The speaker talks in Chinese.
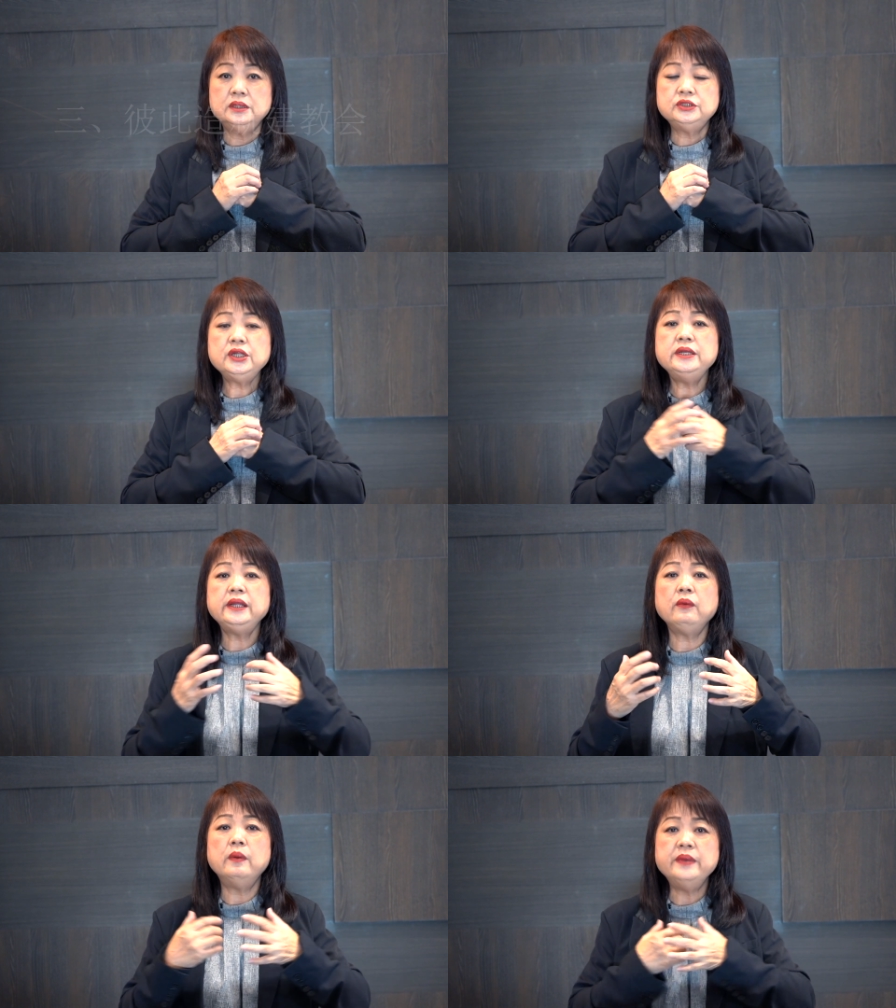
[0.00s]
圣灵
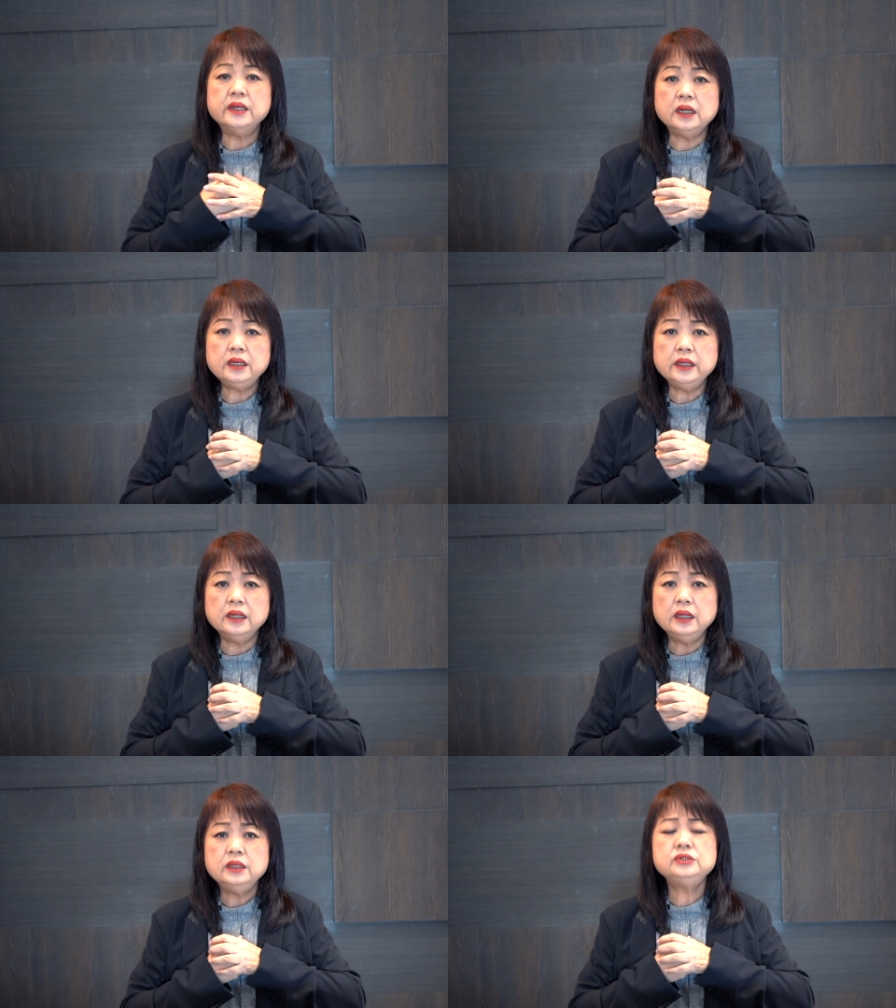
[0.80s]
给我们能力，
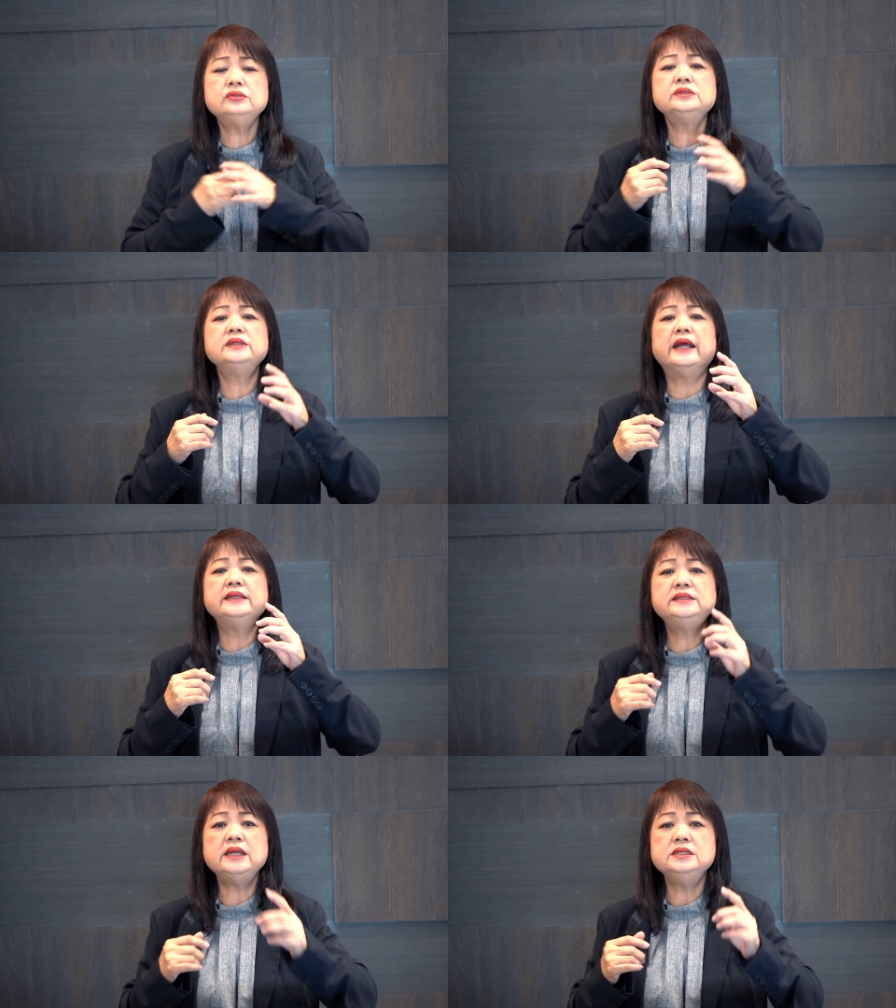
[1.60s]
就是来
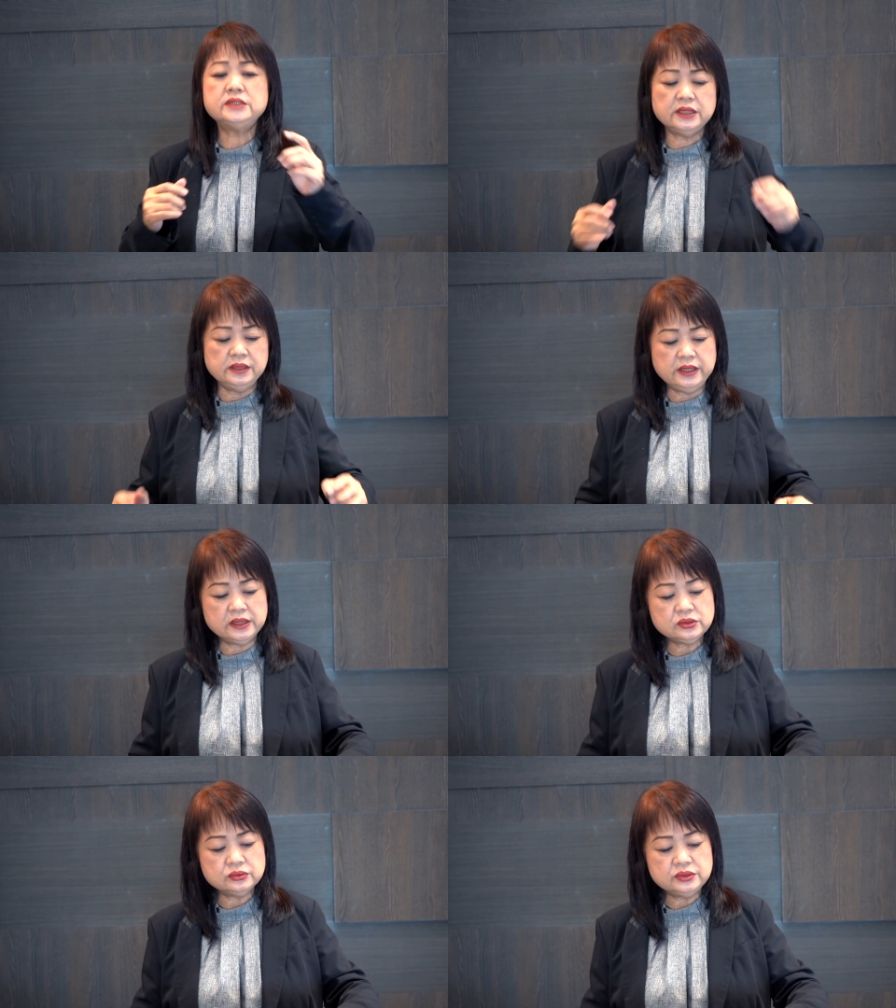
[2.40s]
见证
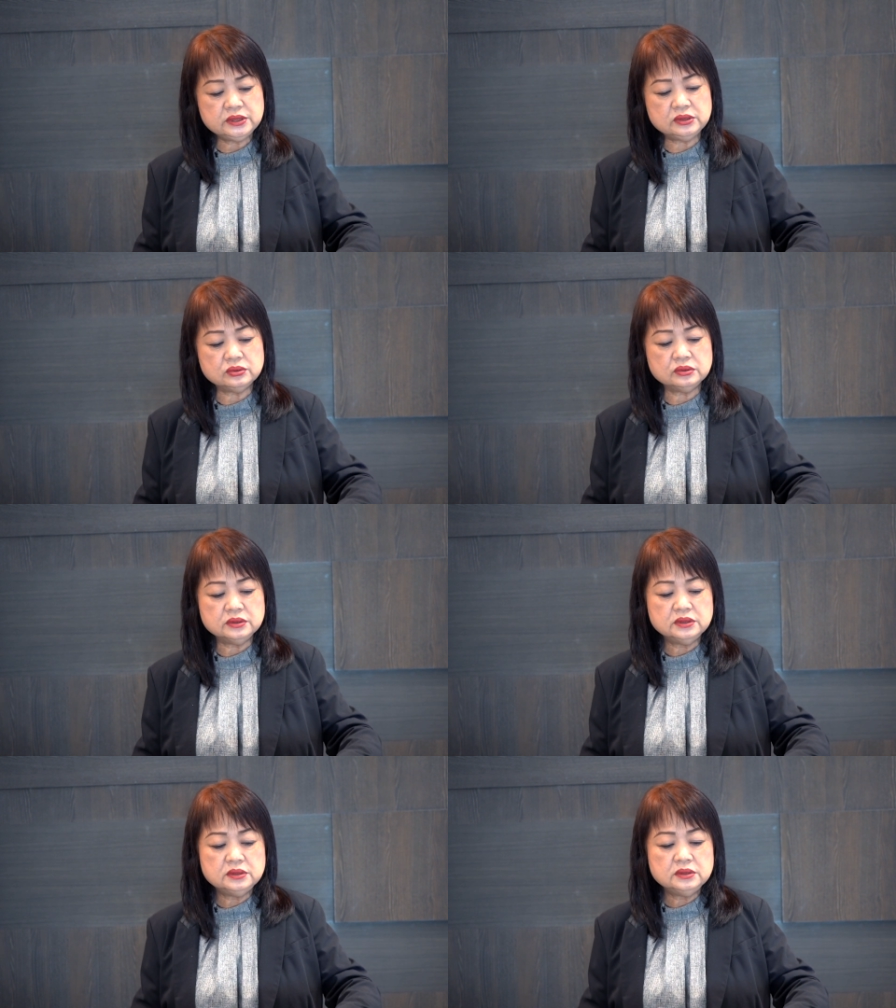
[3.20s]
耶稣基督。
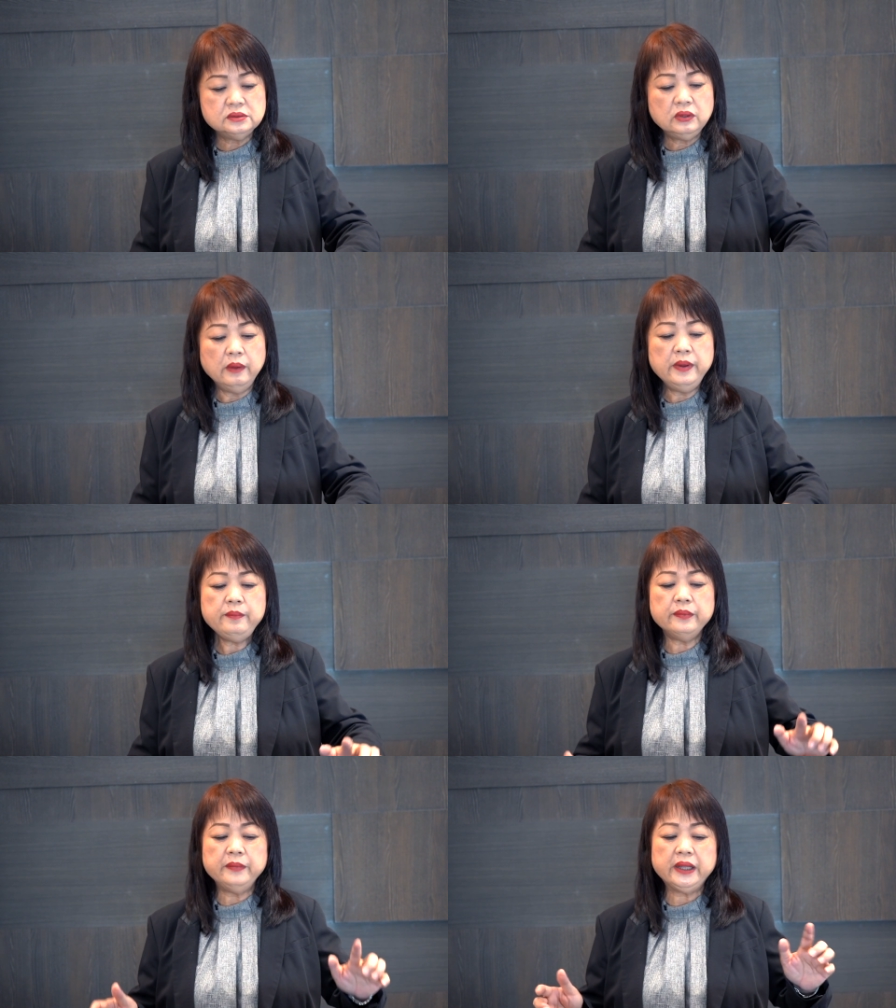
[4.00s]
我
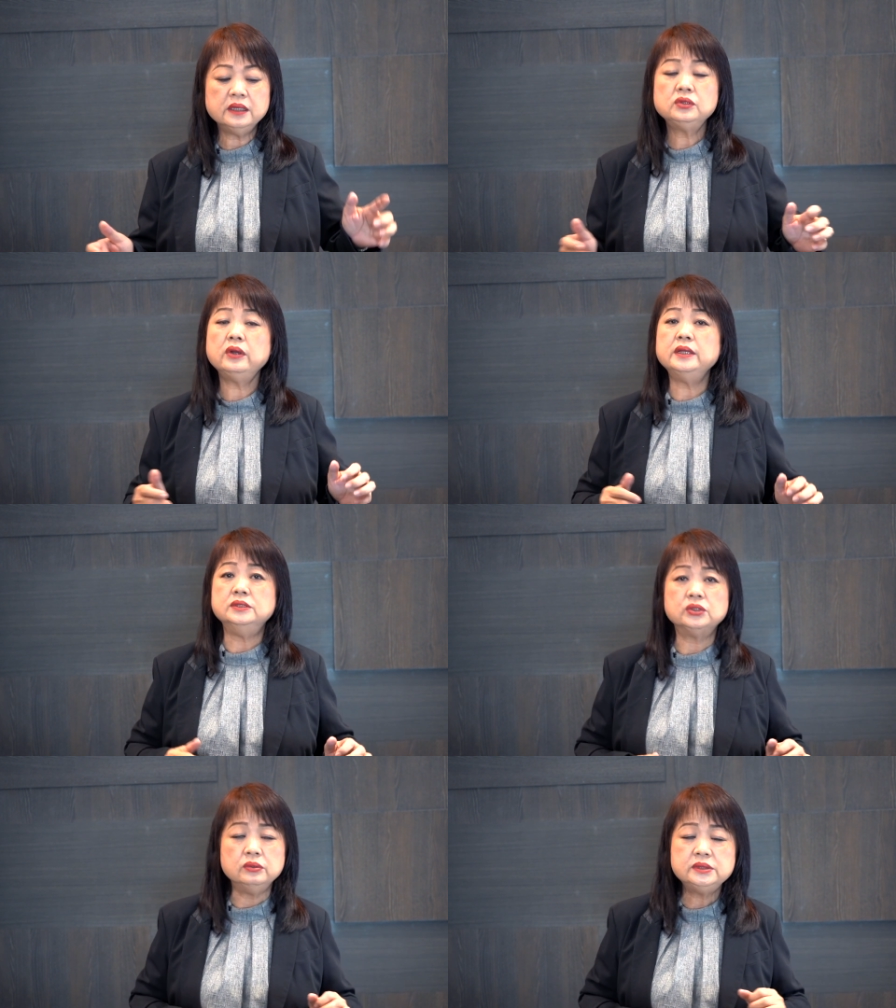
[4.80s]
们每个人都很
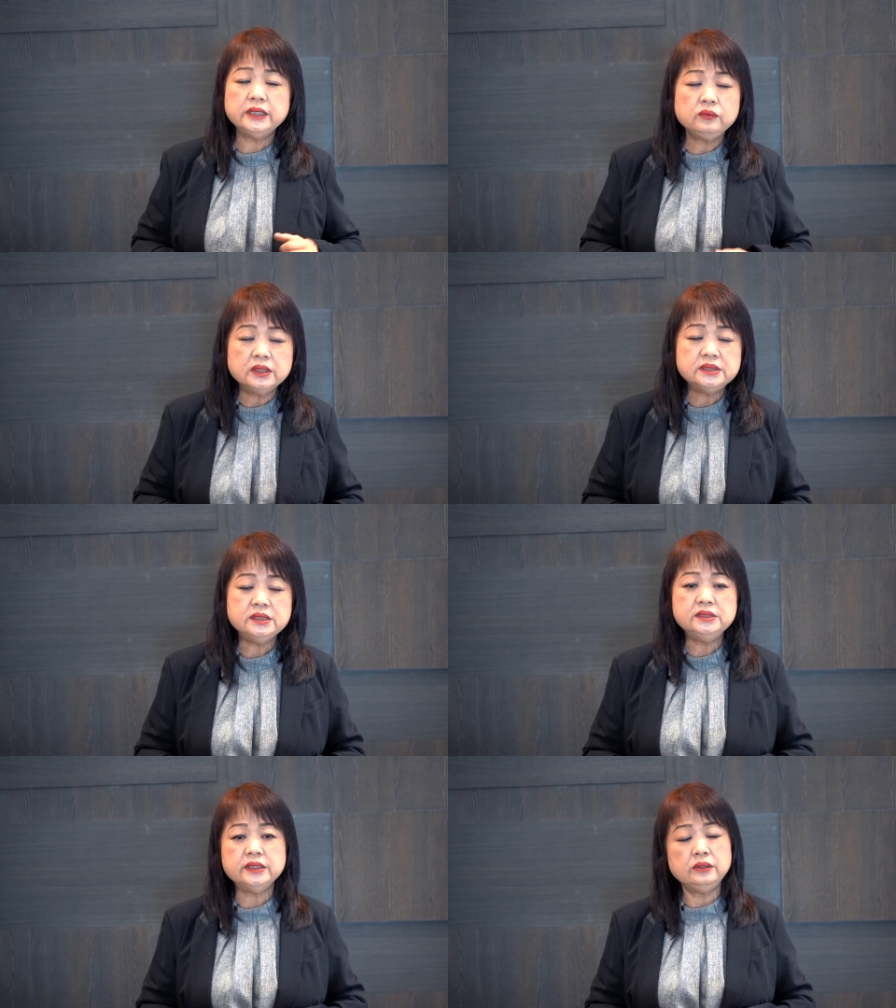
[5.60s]
熟这段
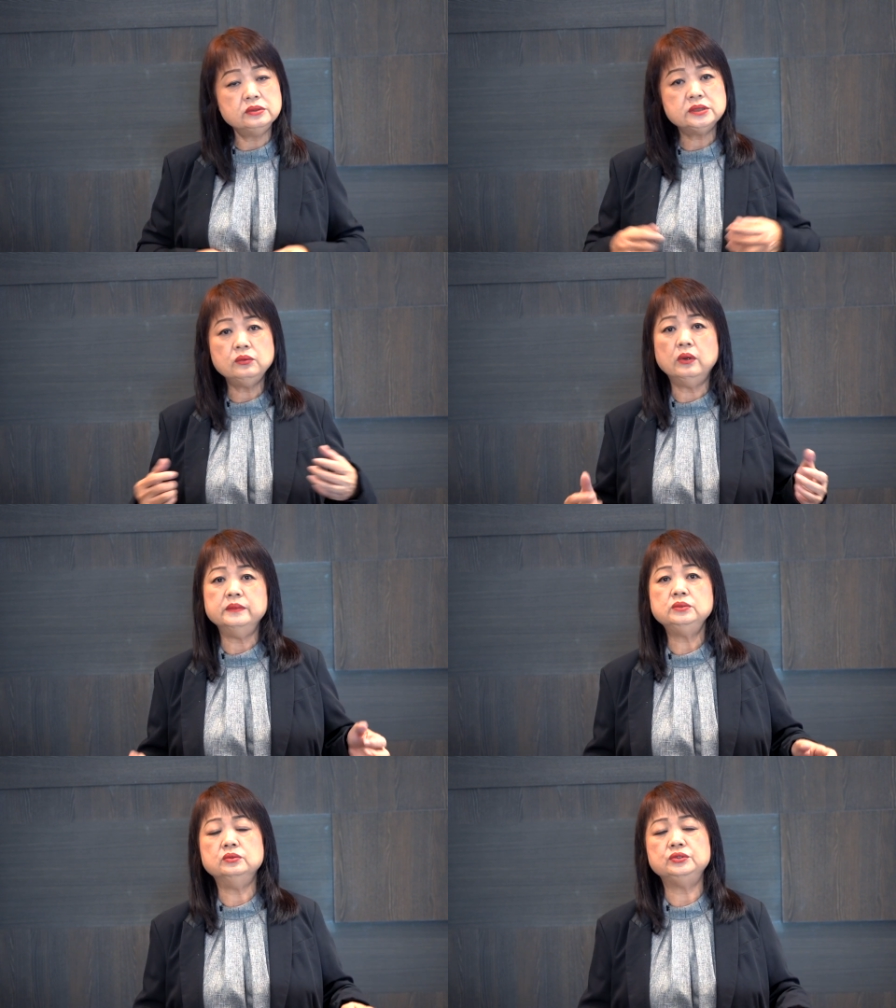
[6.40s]
经节，于是我
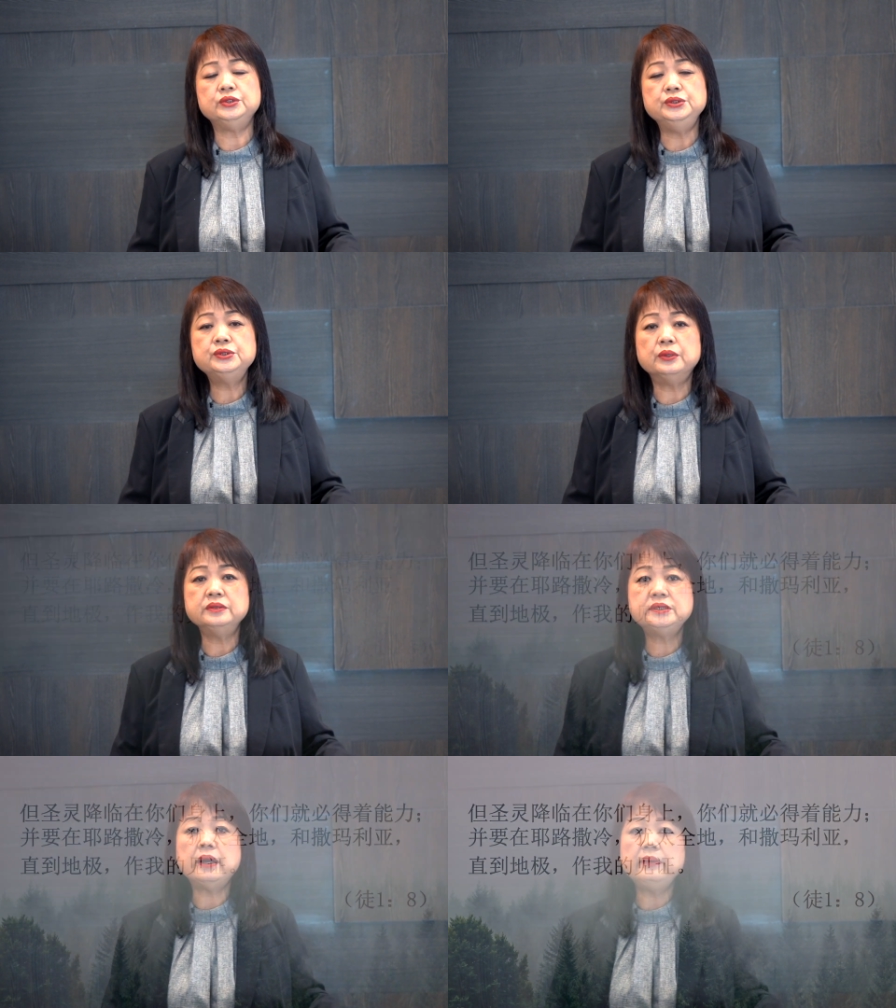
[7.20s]
们五旬中教